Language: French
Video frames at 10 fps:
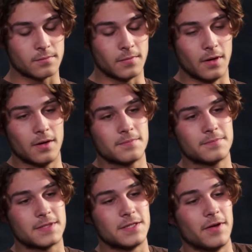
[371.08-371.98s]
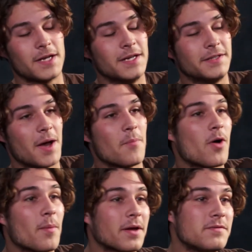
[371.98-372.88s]
Bah, c'est vrai qu'il était un peu
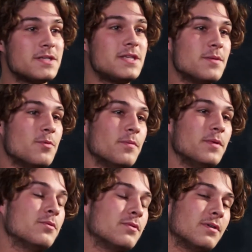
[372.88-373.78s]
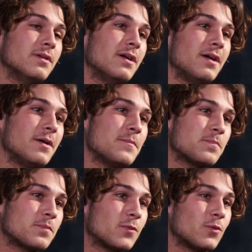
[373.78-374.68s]
imprévisible, mais bon
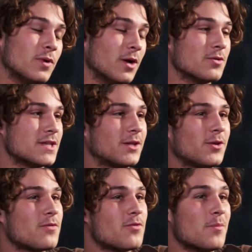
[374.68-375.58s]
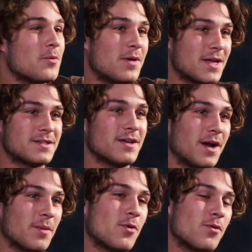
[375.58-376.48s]
tous les grands acteurs font un peu place à
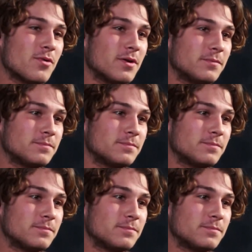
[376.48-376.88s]
l'impro. Quoi.